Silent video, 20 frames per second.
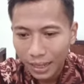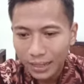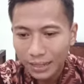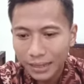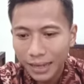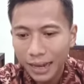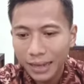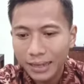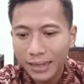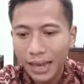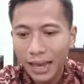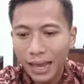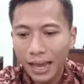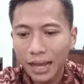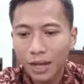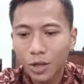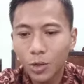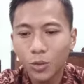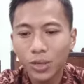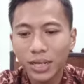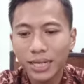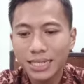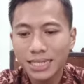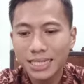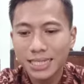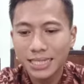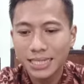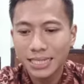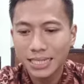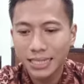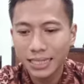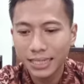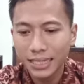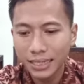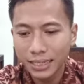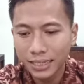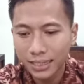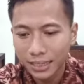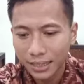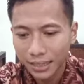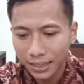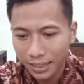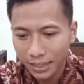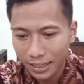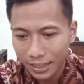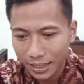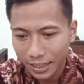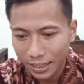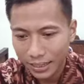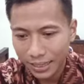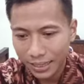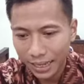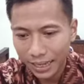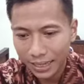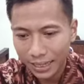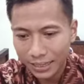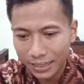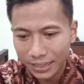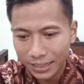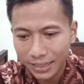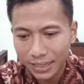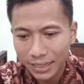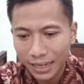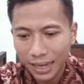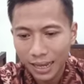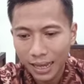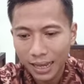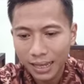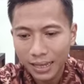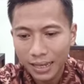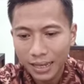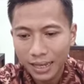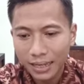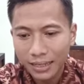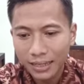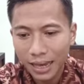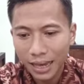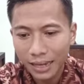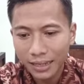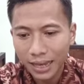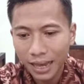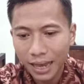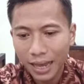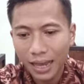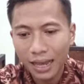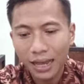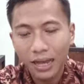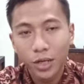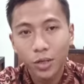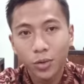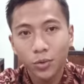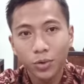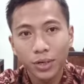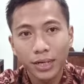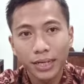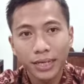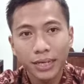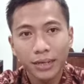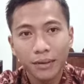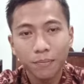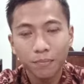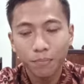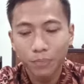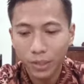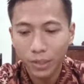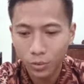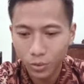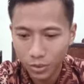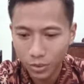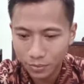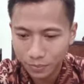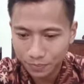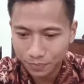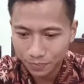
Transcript: gaya guling sisi, yang ketiga gaya guling perut.